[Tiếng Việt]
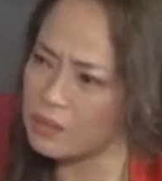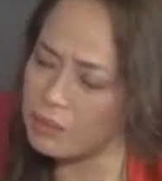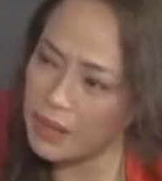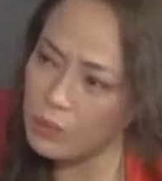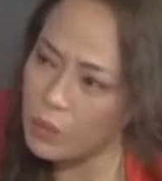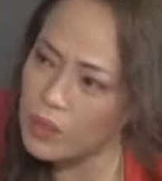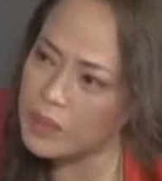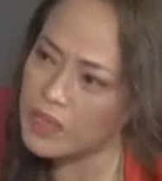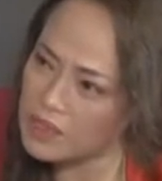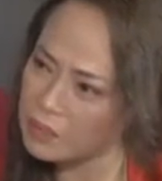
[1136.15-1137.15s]
bán bún như
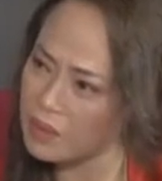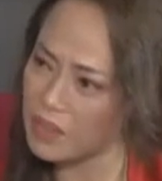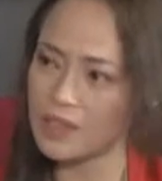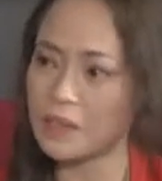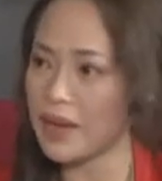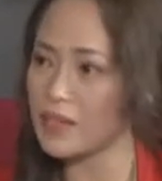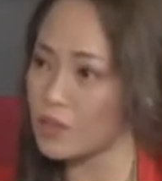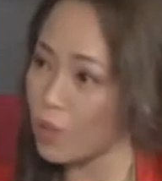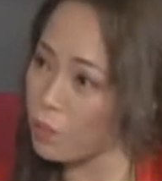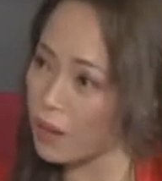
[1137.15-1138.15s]
bình thường bà vẫn có thể bán
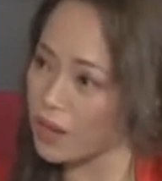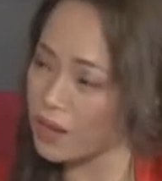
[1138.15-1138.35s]
được tốt mà